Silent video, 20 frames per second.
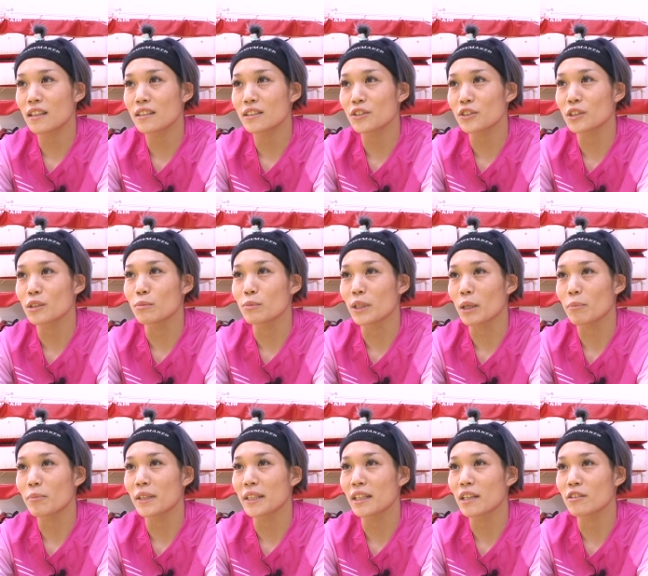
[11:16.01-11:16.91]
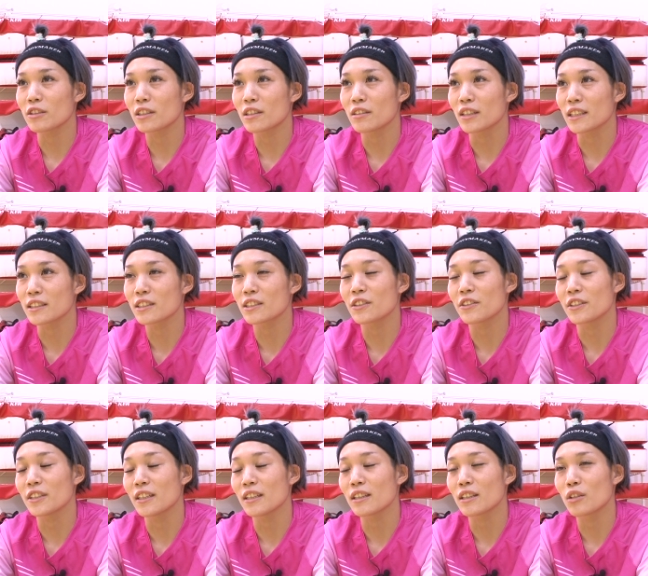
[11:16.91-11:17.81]
女子でもやっぱり倒せるのは
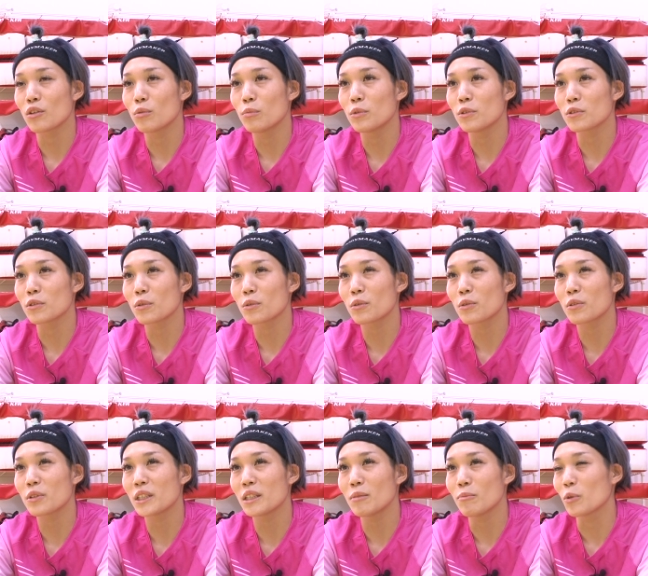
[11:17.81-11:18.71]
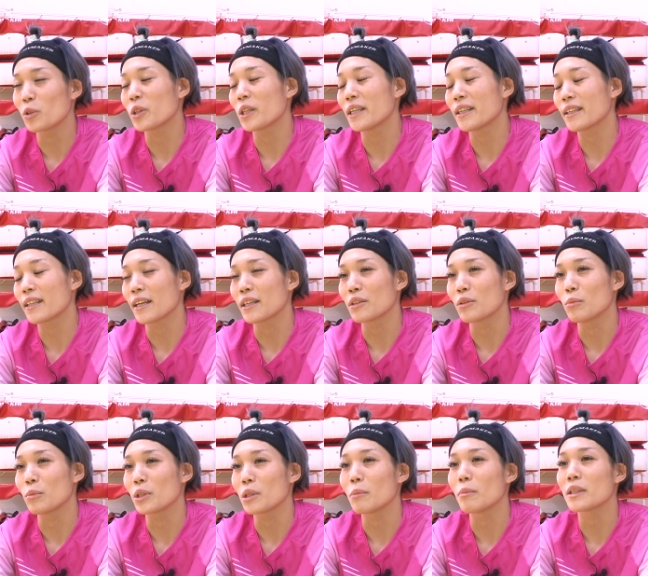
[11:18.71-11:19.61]
強いなって思うところに持っていきたいと
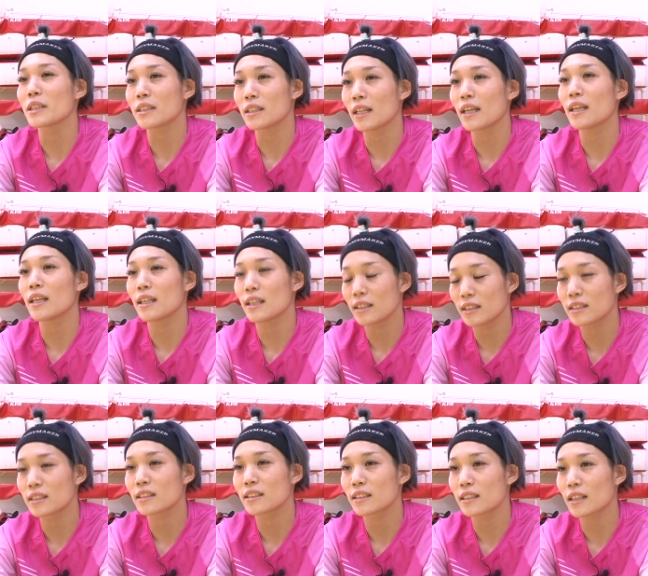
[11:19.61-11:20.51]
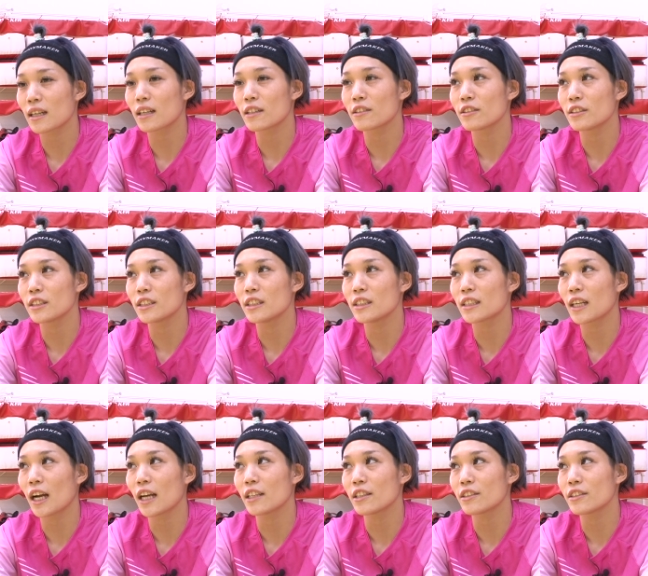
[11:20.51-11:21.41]
思ってますね。軽い
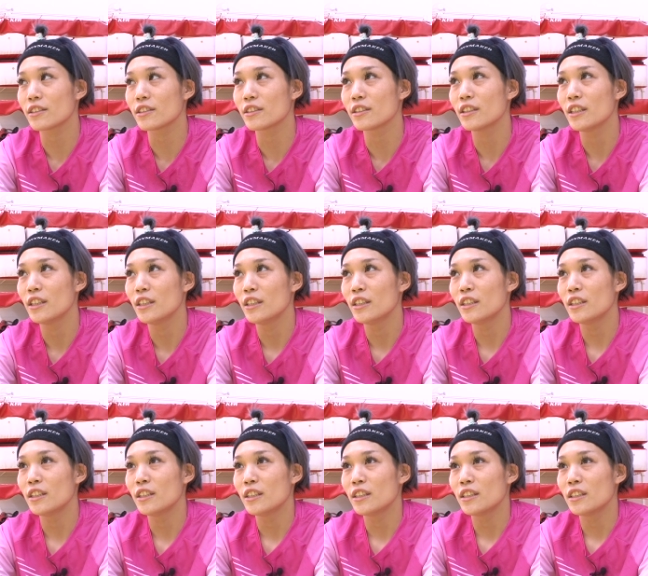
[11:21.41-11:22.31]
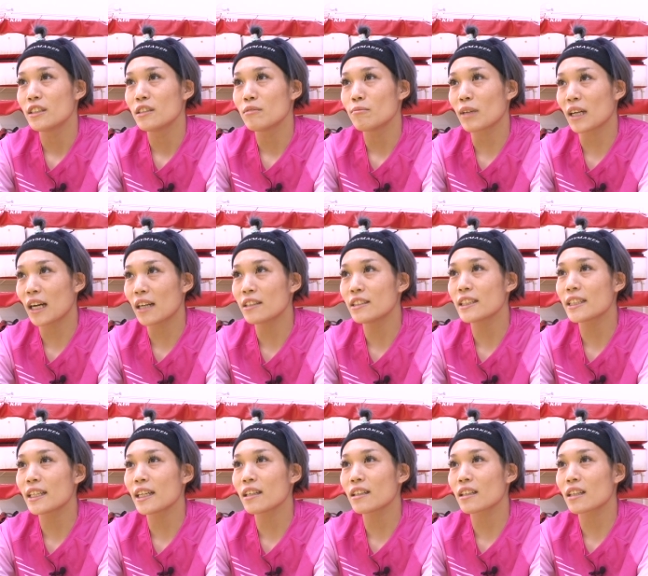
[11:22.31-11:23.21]
階級、まあ、軽い
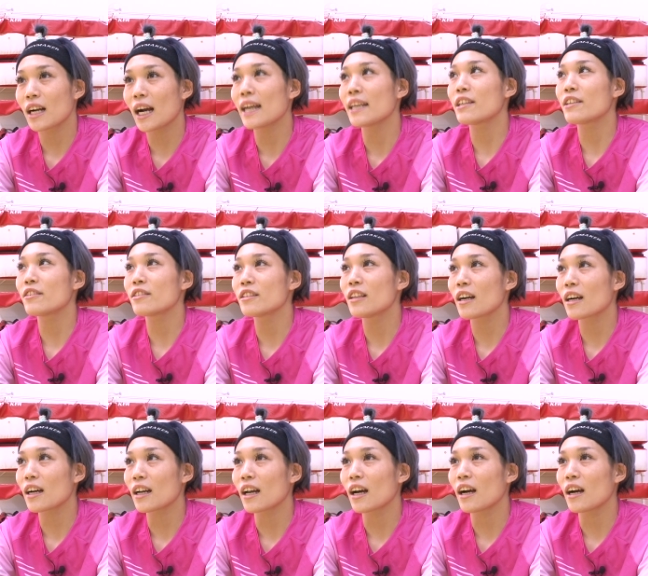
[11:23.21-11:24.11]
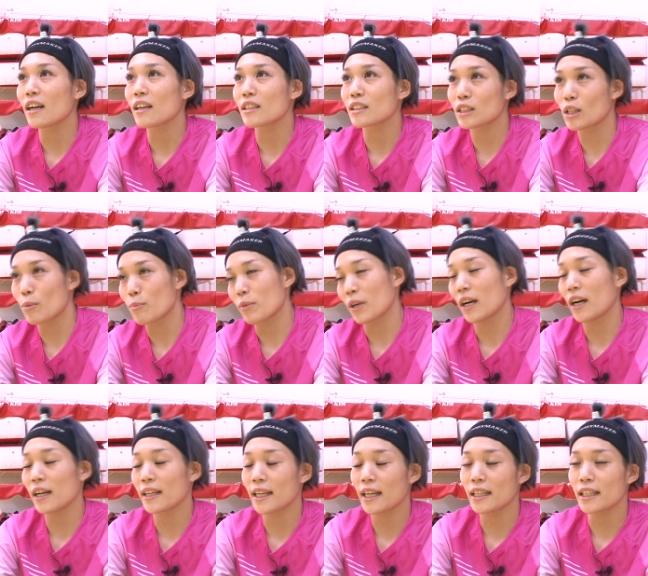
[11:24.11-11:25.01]
階級だからステップが
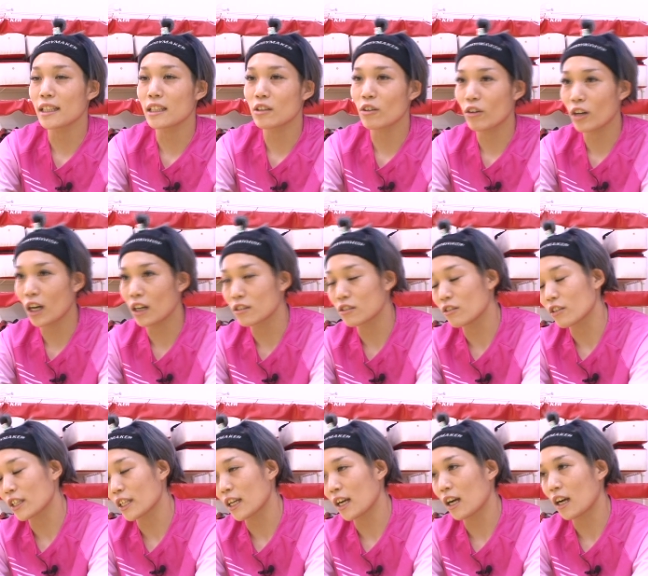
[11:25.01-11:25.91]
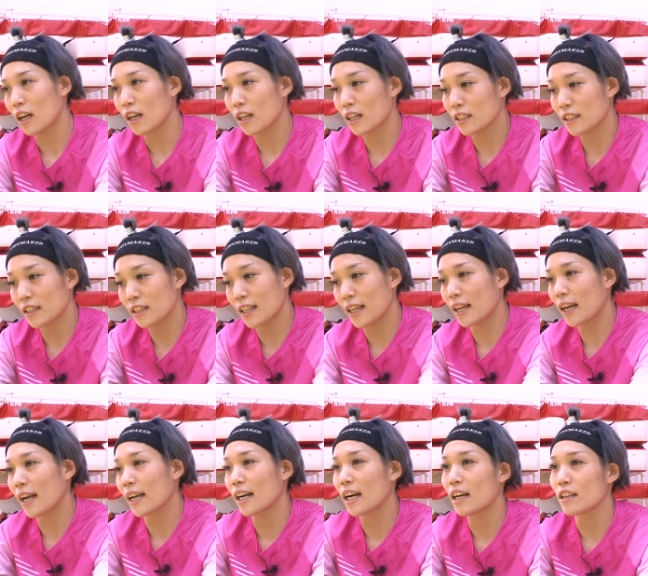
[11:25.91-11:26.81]
速いとか動きが展
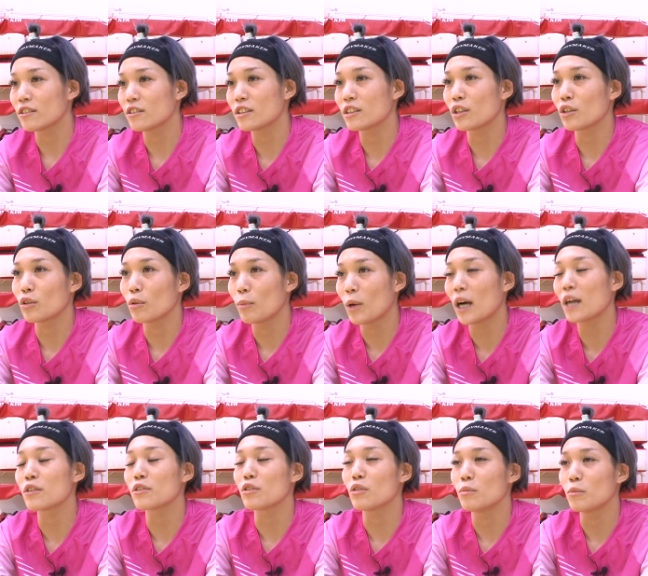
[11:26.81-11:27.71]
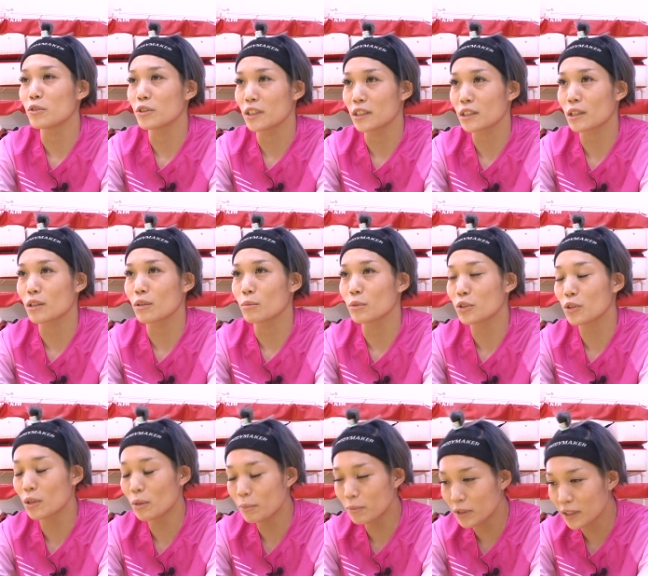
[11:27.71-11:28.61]
開があるっていうのもあると思うんですけども
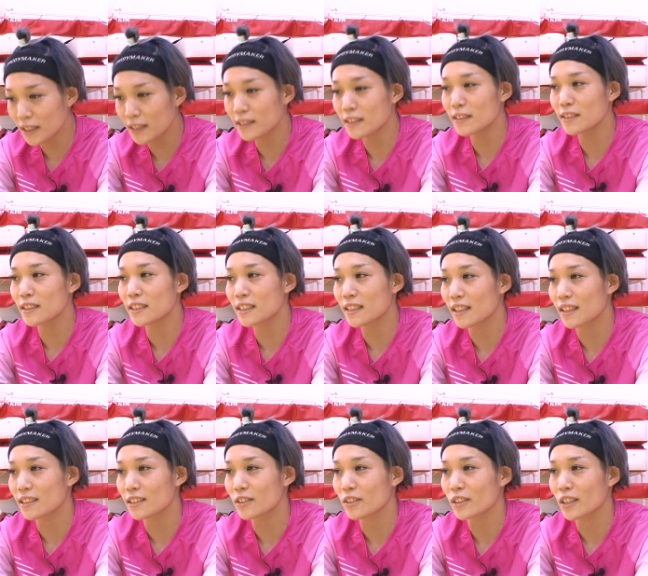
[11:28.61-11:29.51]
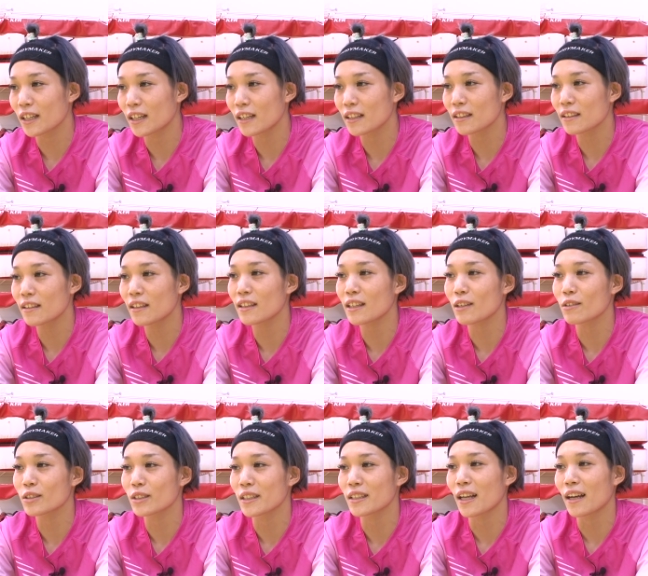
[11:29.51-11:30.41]
それプラス力強さがあって
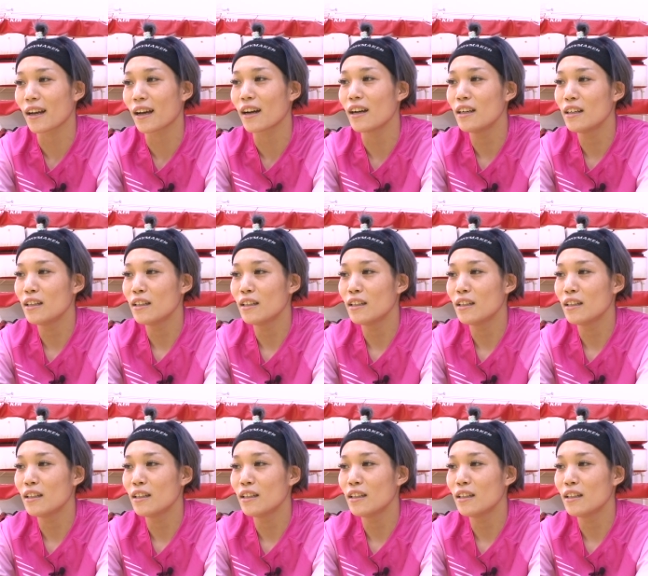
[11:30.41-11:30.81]
倒せたら